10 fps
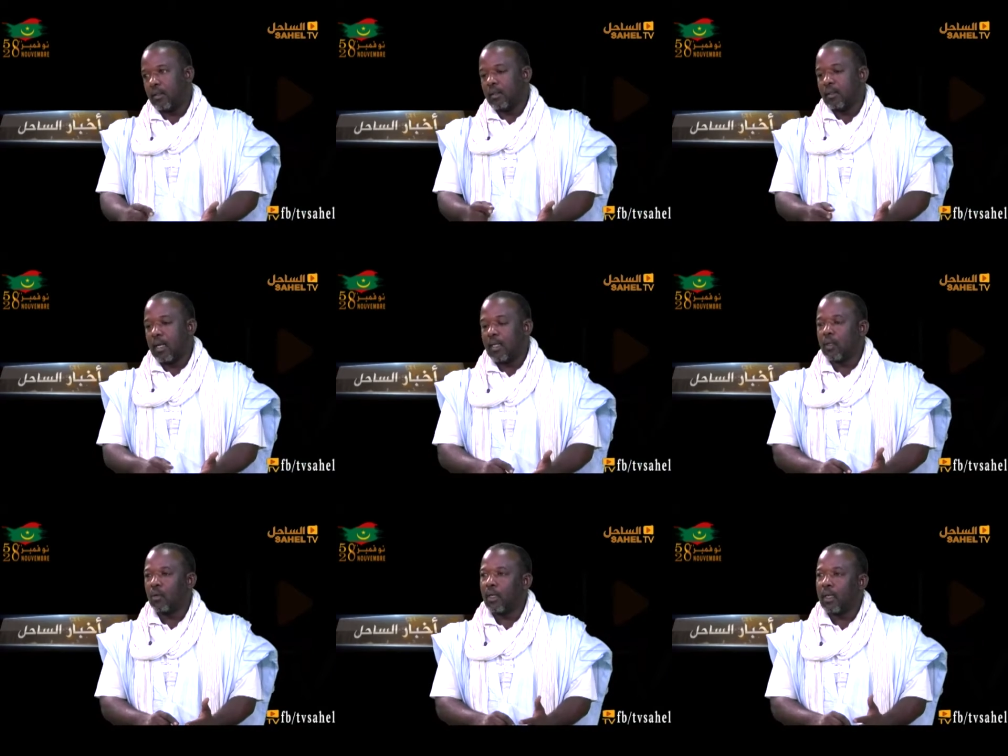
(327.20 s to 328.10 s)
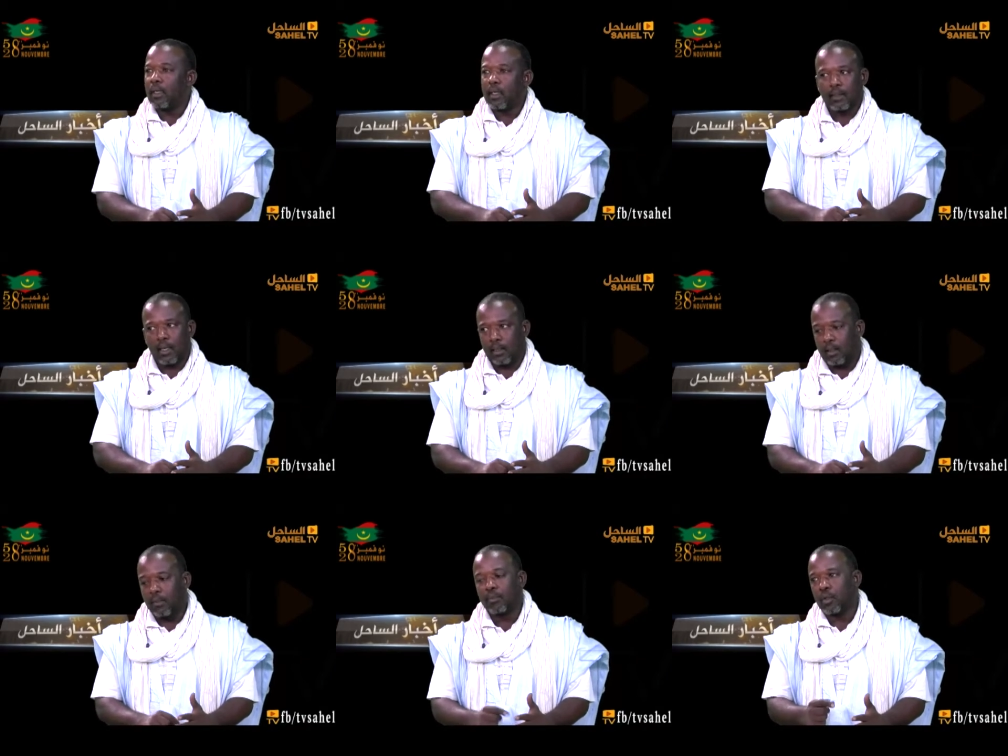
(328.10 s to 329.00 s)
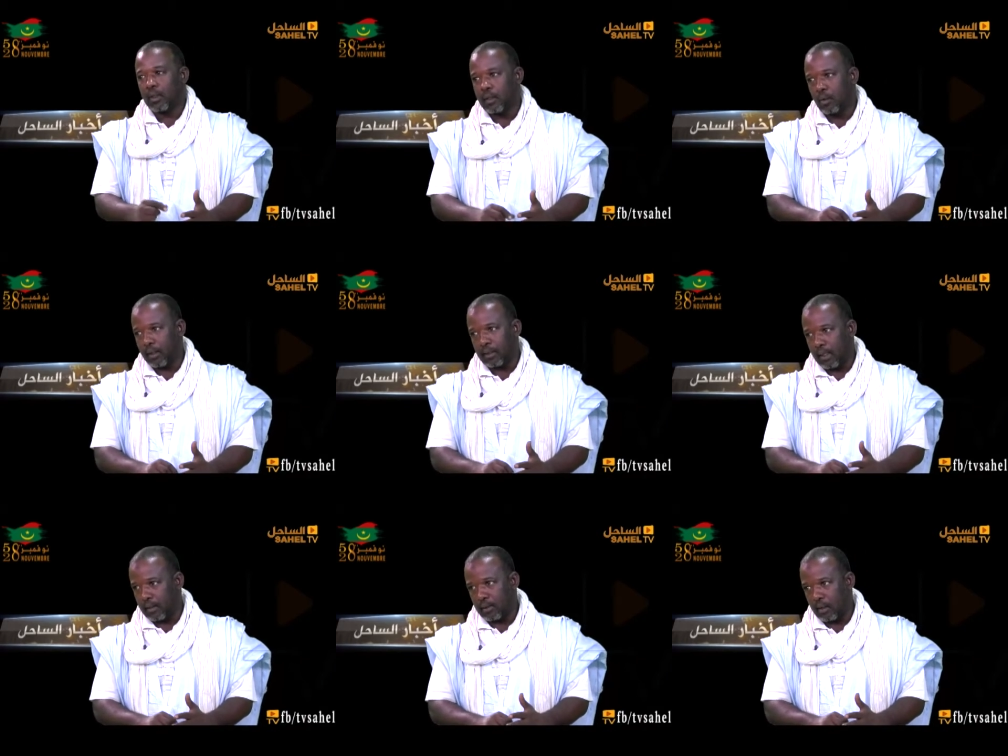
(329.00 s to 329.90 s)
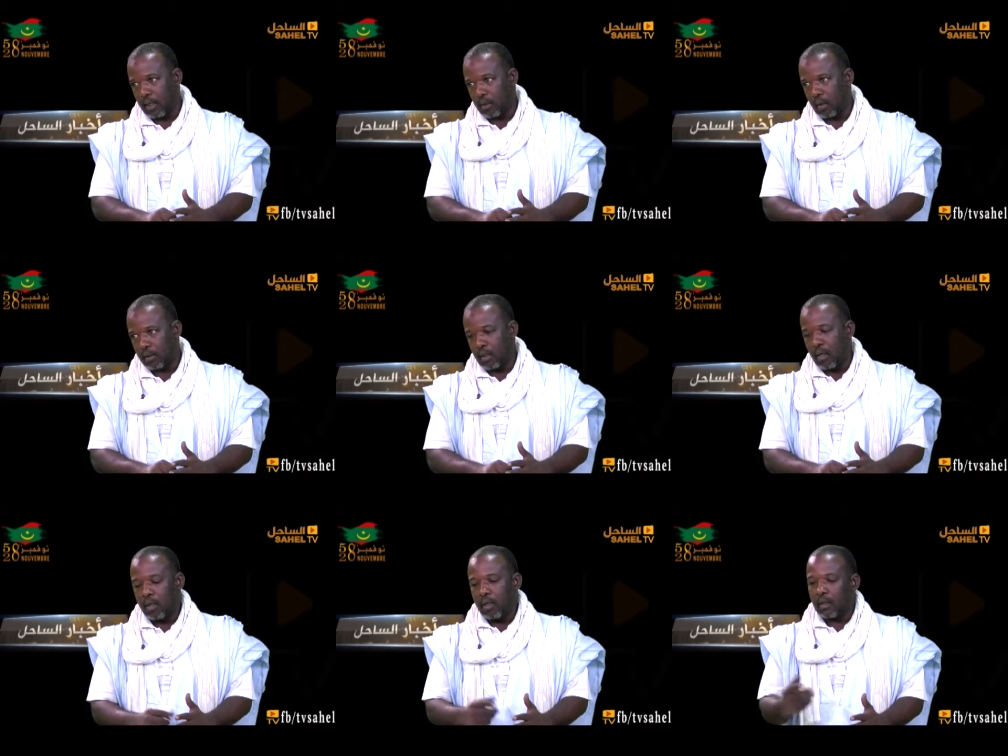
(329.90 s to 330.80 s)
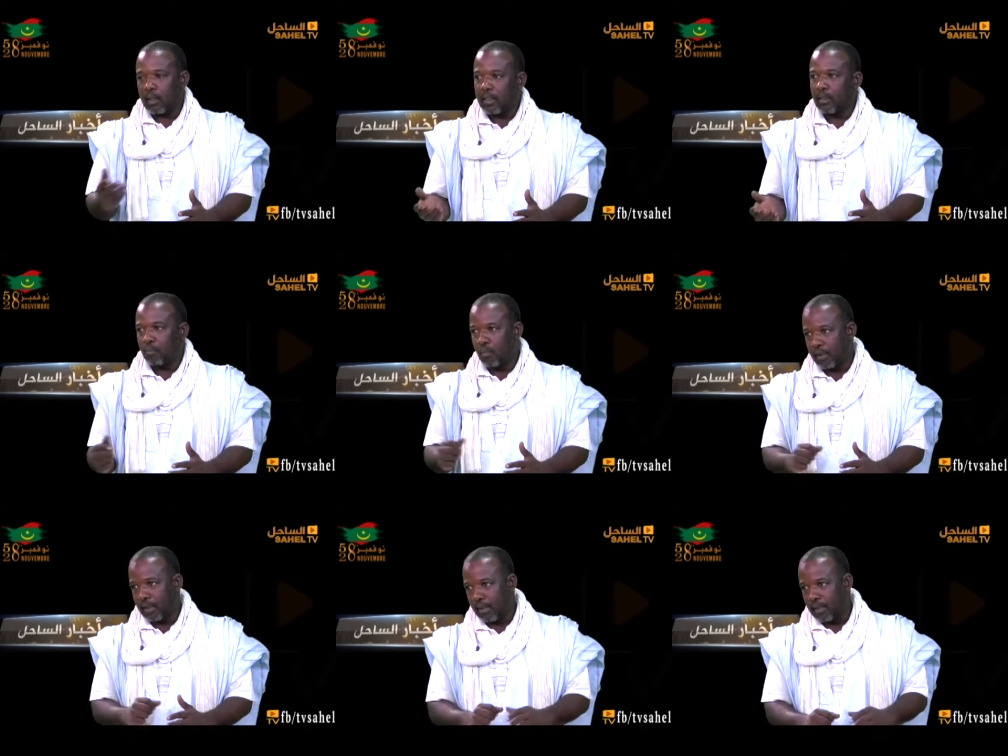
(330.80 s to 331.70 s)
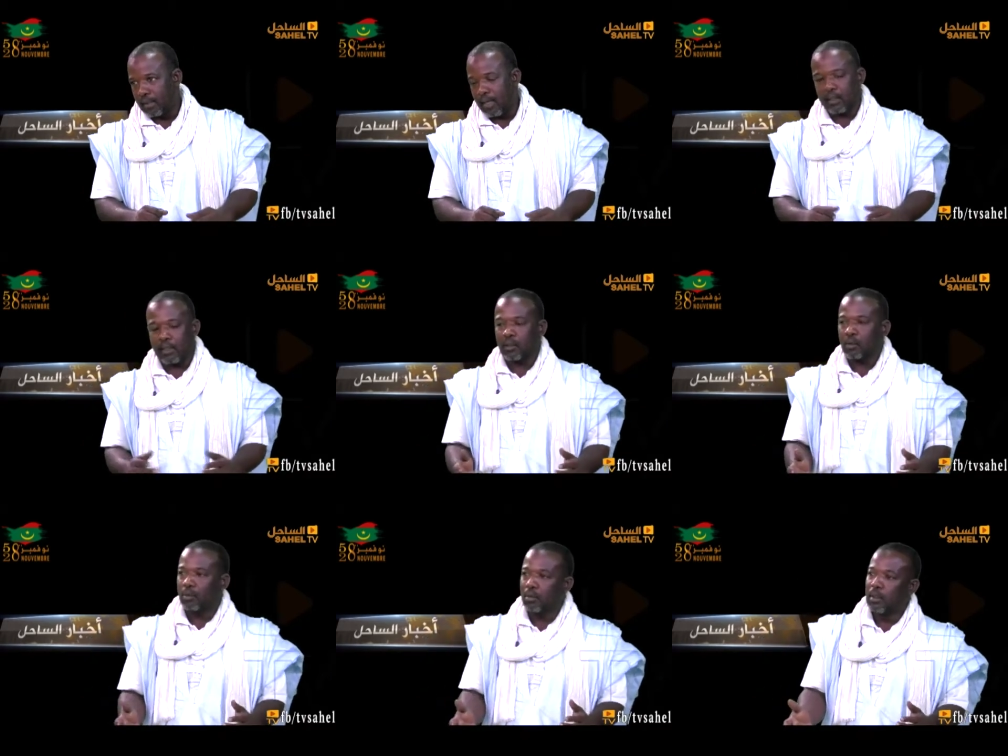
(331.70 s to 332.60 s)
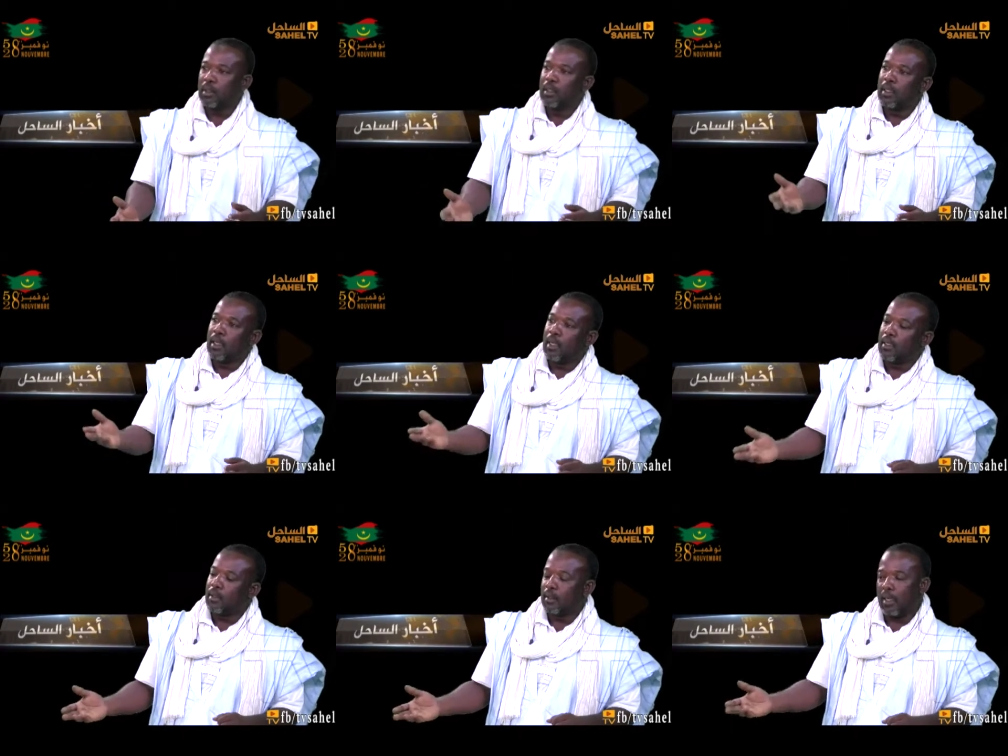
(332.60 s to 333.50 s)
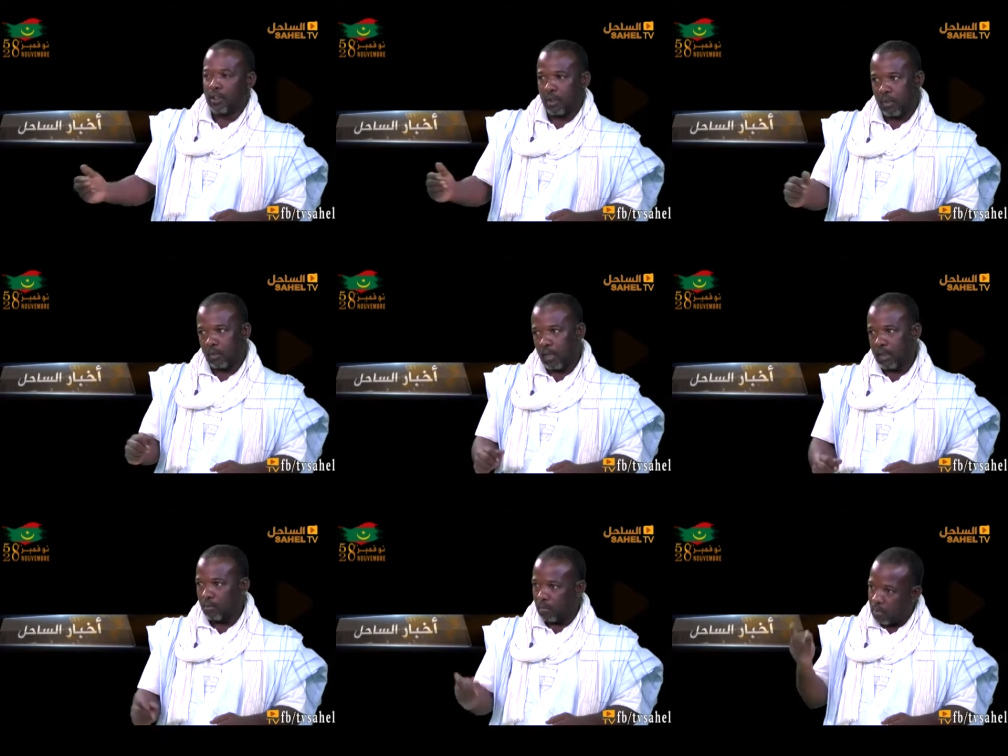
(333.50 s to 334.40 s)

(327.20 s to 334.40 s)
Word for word: لا نتوفر على قطاع لم تعطينا الدولة قطاع أرضية هذه واحد الراتب متدني لا يستطيع أن يعيش به المعلم